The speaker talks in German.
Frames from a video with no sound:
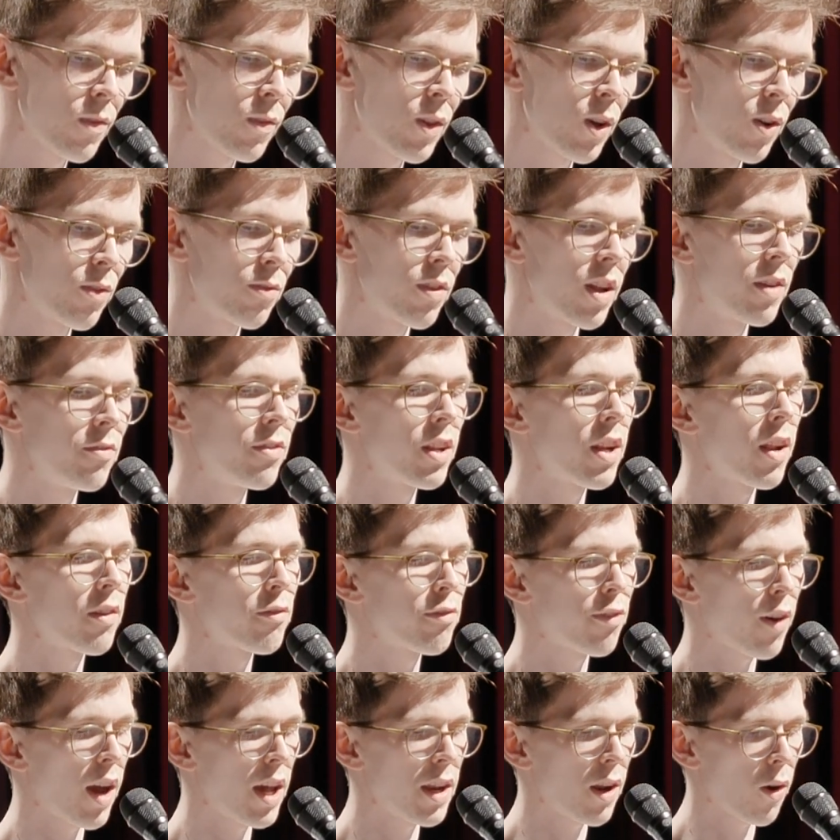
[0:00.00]
Und wenn wir
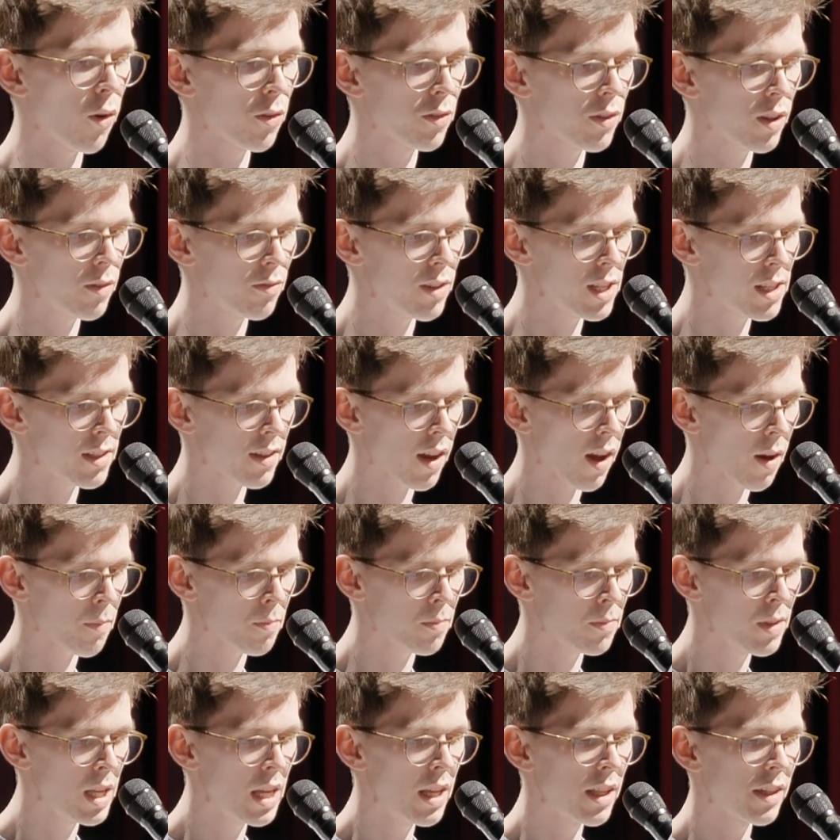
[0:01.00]
dann fein ausgewählt
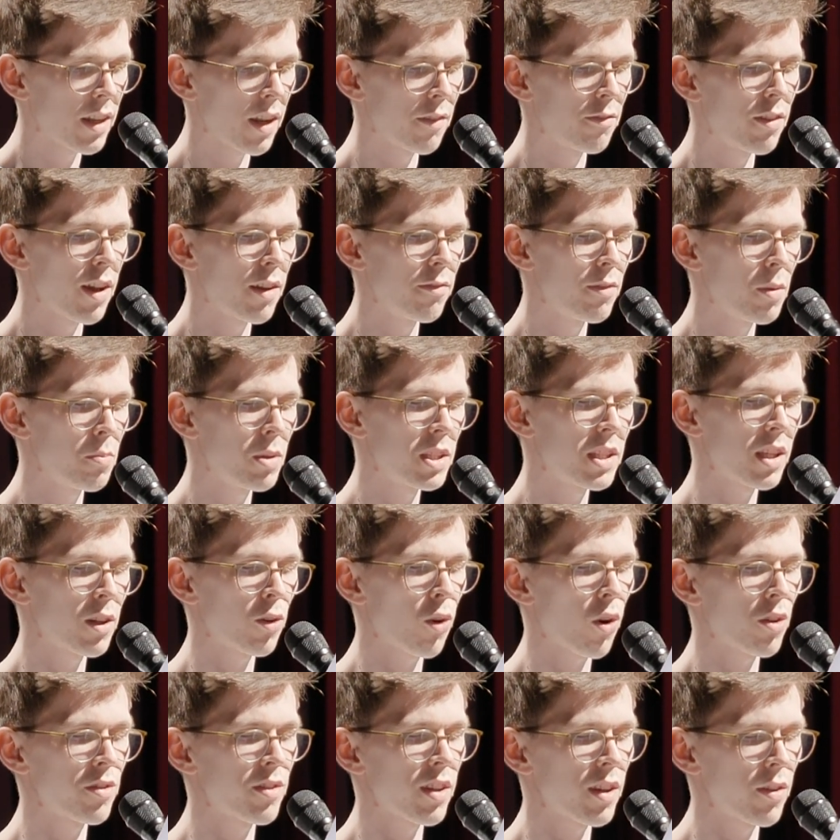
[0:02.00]
haben, dann werden wir mit
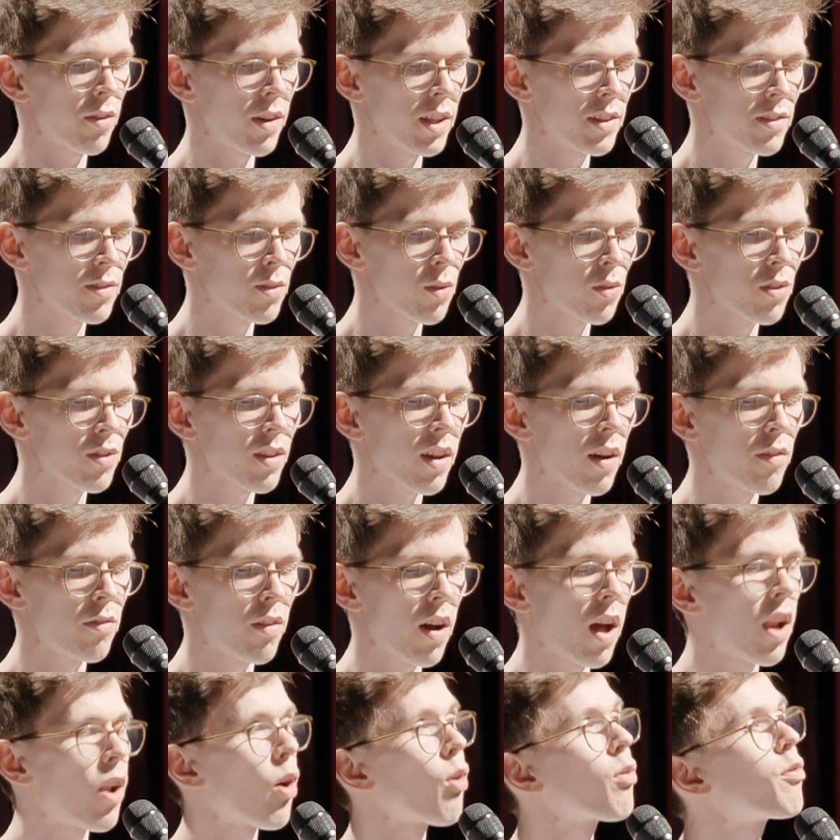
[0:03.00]
den Konsequenzen unserer
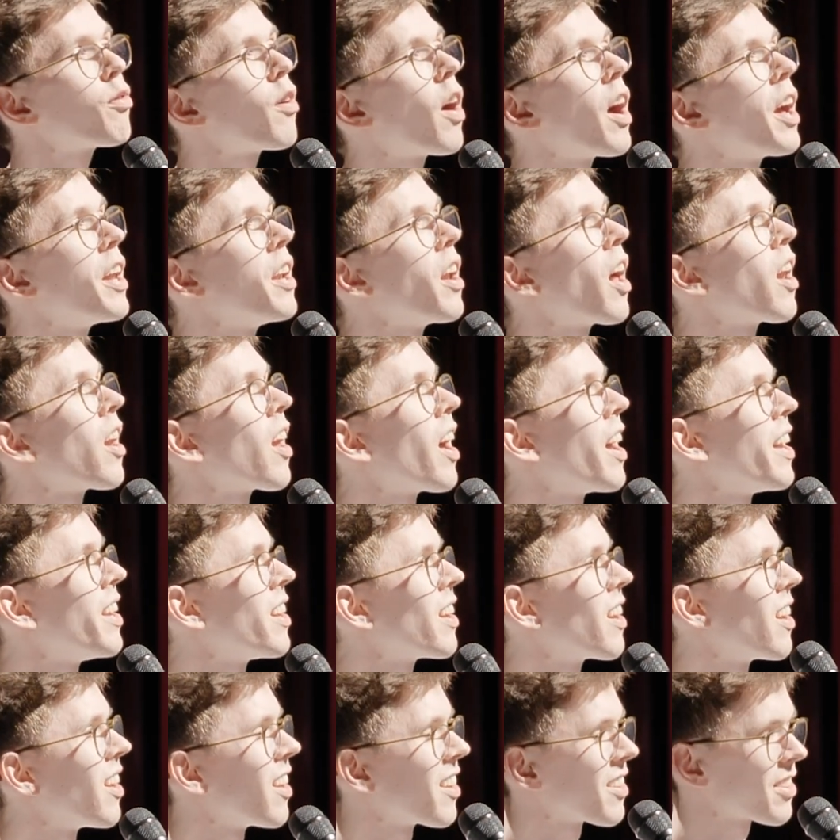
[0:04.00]
Wahl auch fein
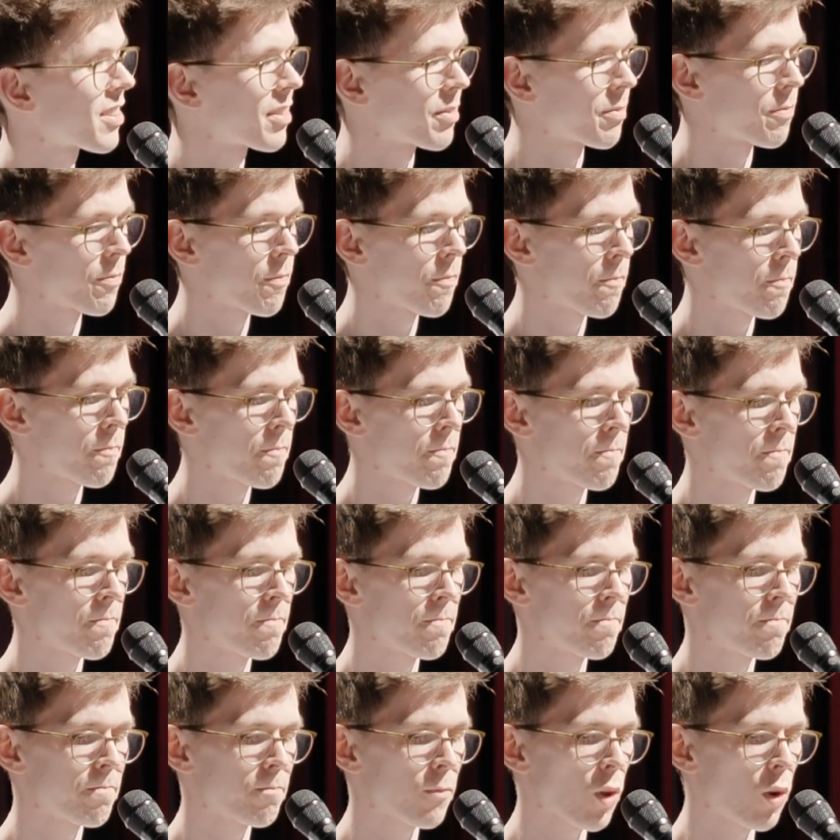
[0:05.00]
alleine gelassen.
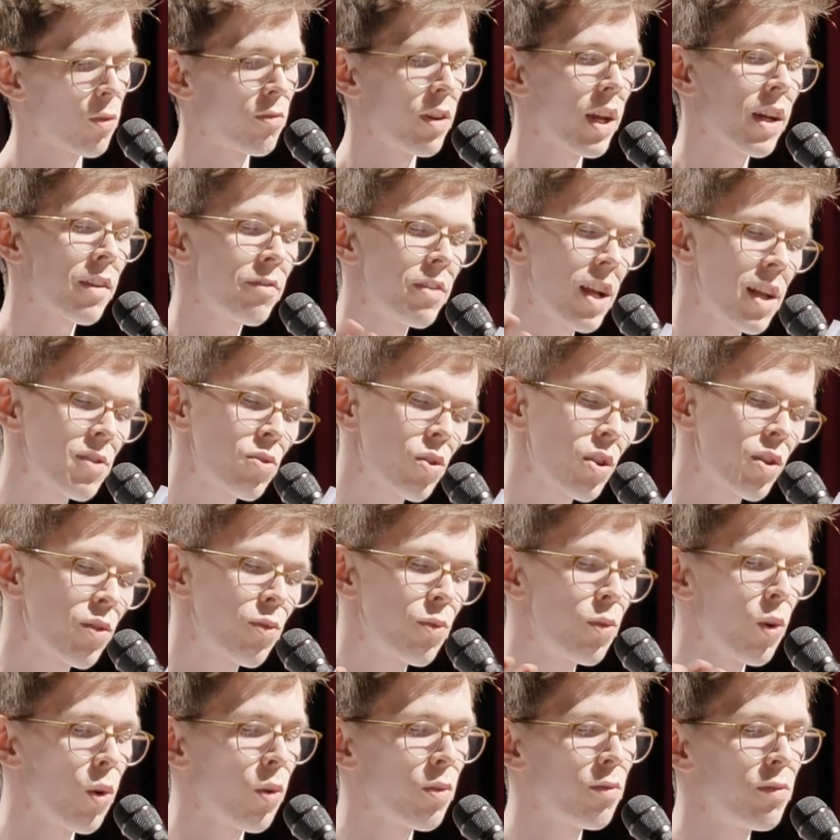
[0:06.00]
Und während wir also das
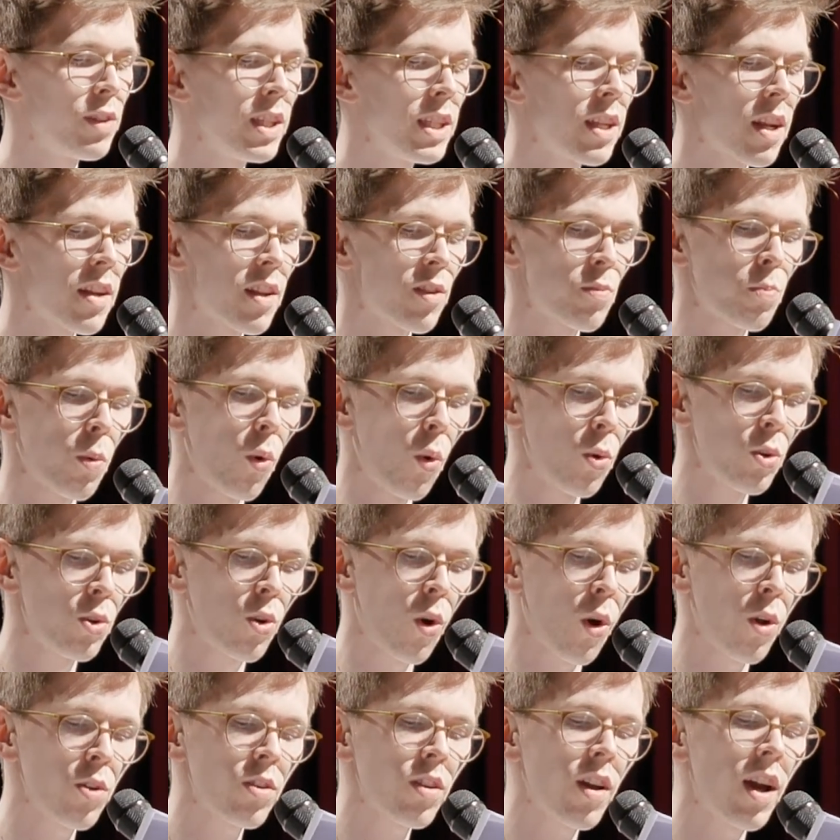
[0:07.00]
Für und Wider, das Pro und
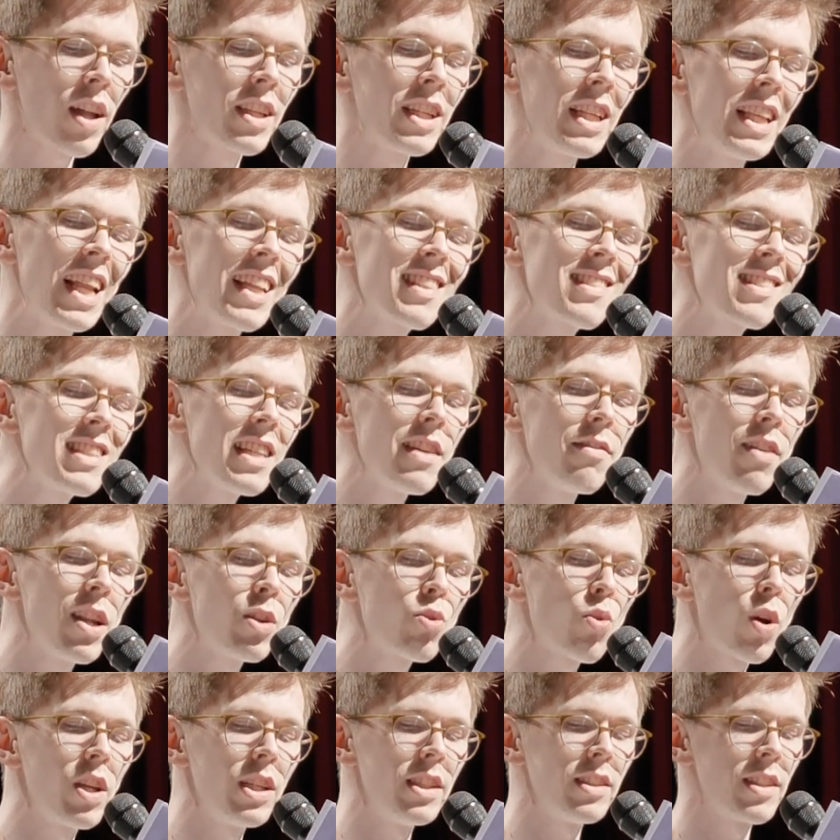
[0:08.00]
Contra, die letzten
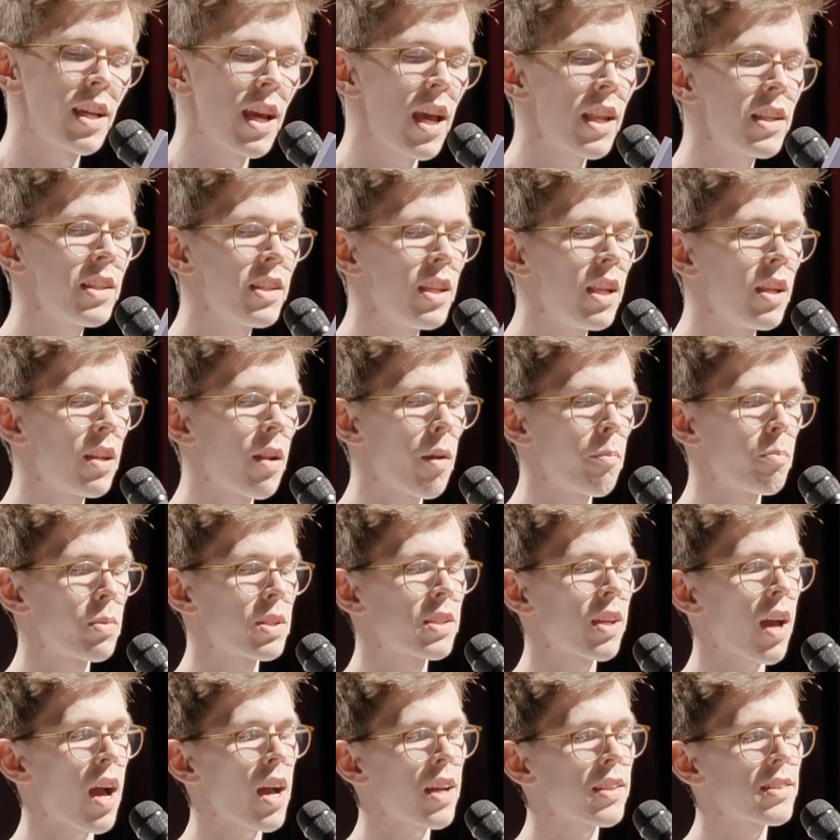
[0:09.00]
Eventualitäten in
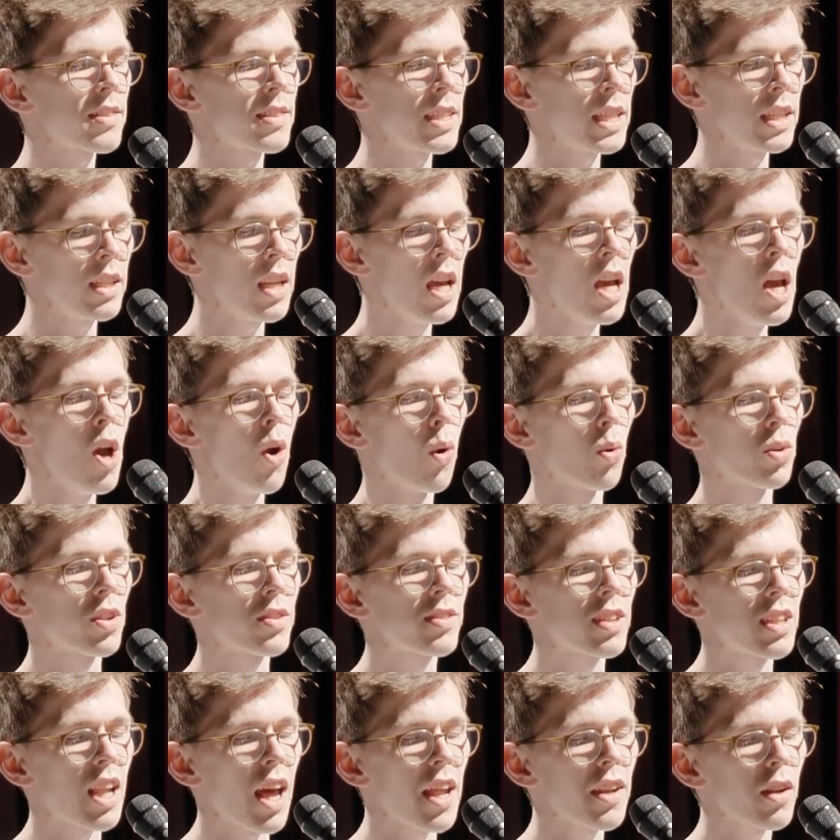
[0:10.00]
Betracht ziehen und
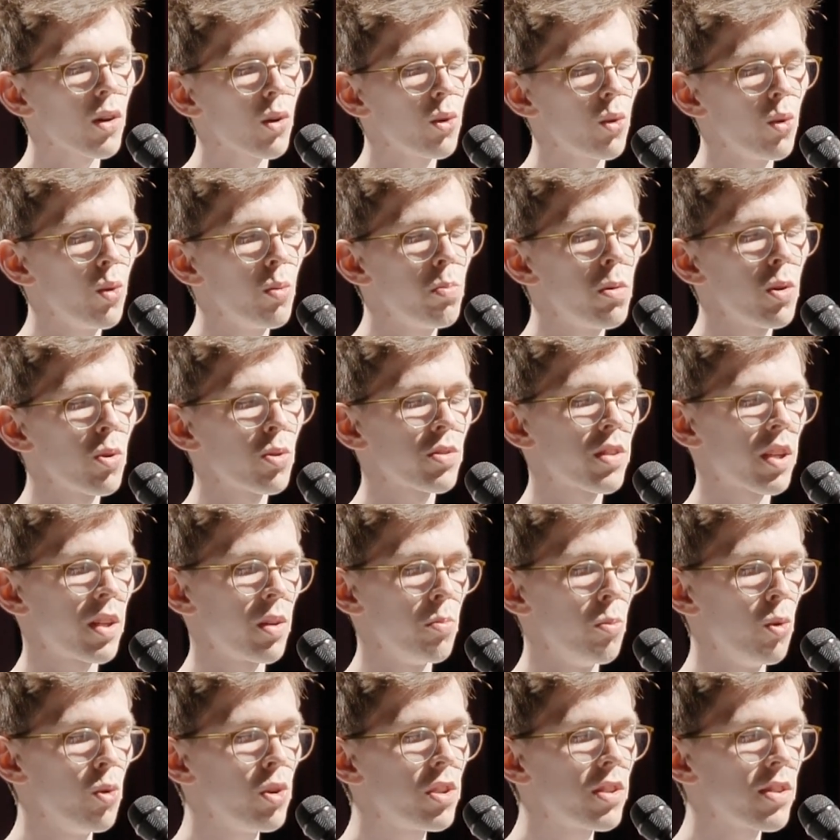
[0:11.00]
das kleinere Übel unter
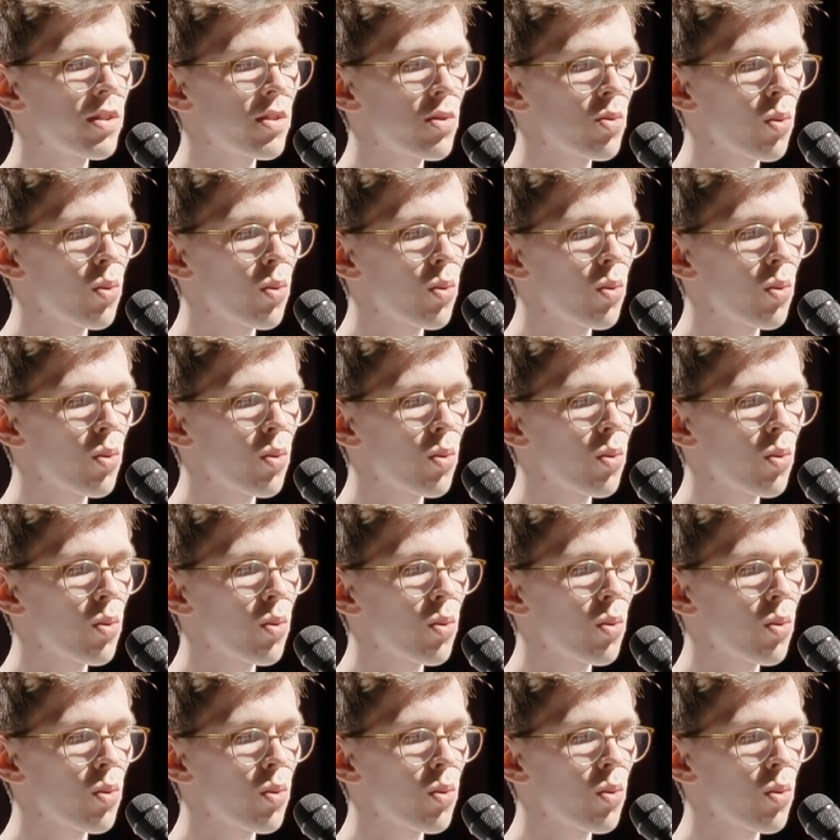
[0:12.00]
dem Hütchen